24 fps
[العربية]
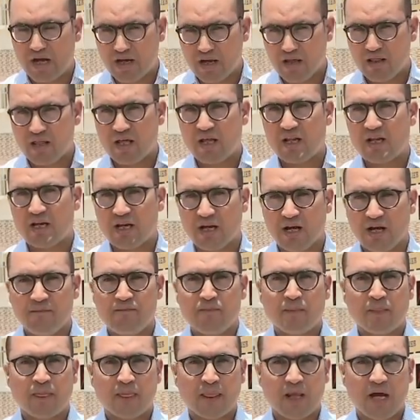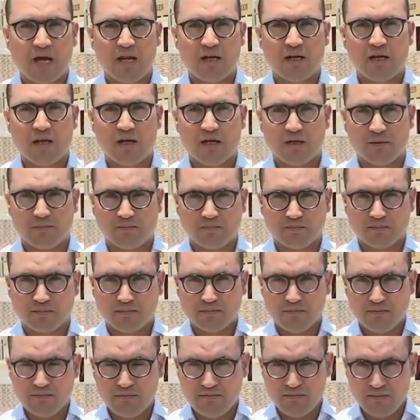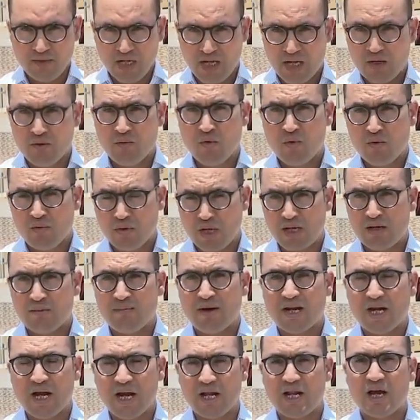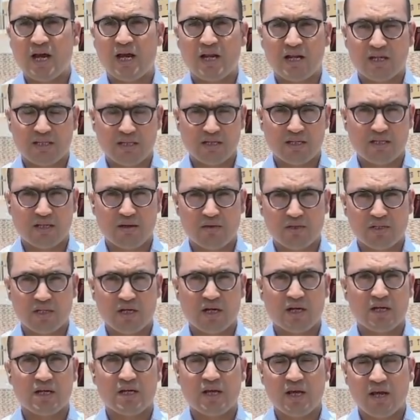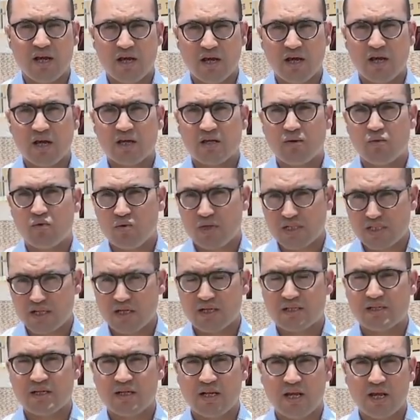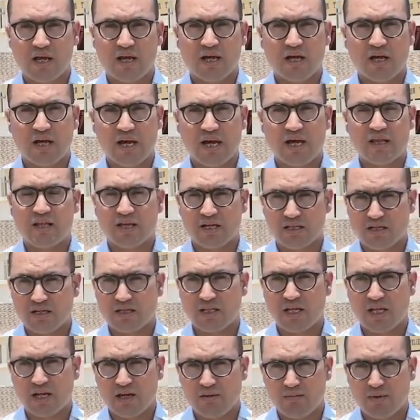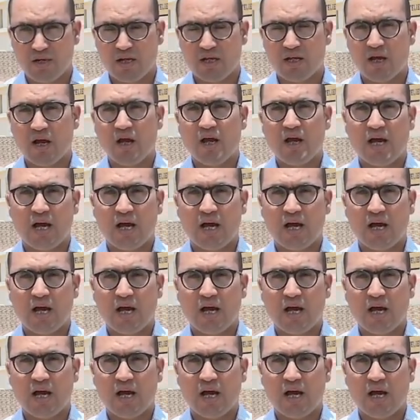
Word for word: وكذلك ال المرحلة التي توصل إليها وصلت إليها هذه التدريب